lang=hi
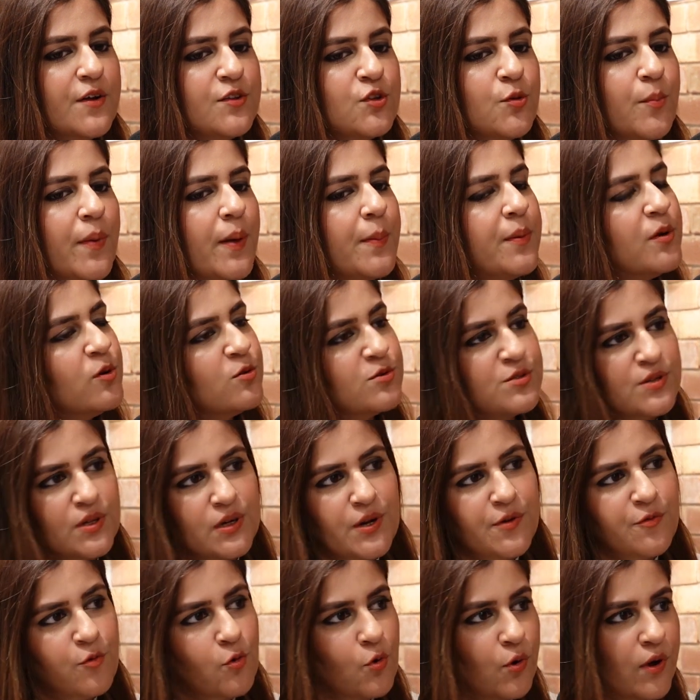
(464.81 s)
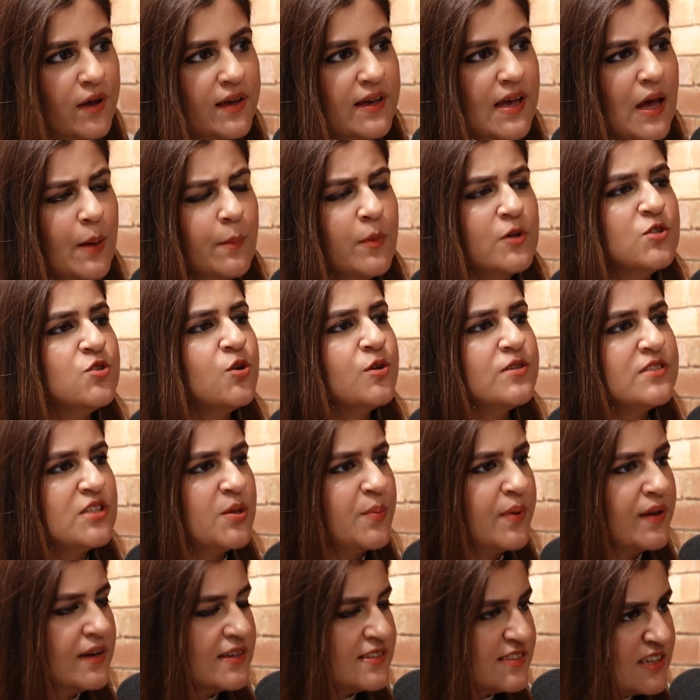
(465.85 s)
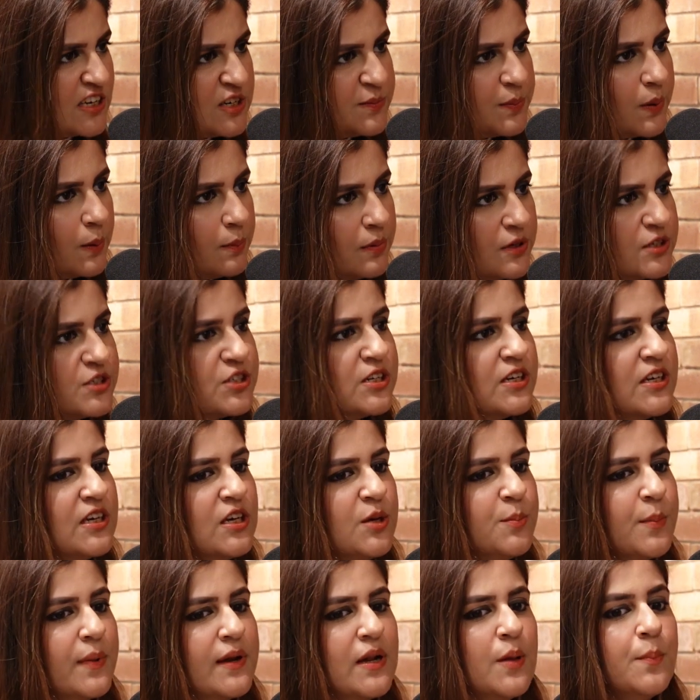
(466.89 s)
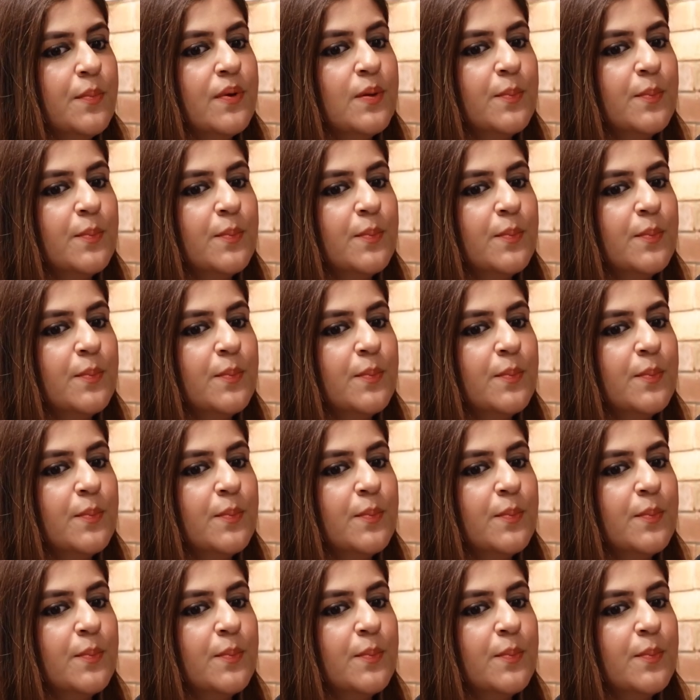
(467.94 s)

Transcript: तो मैं फिर उस तरफ हो गई अमेज़ोन से मैंने सेल्फ पब्लिश की मैंने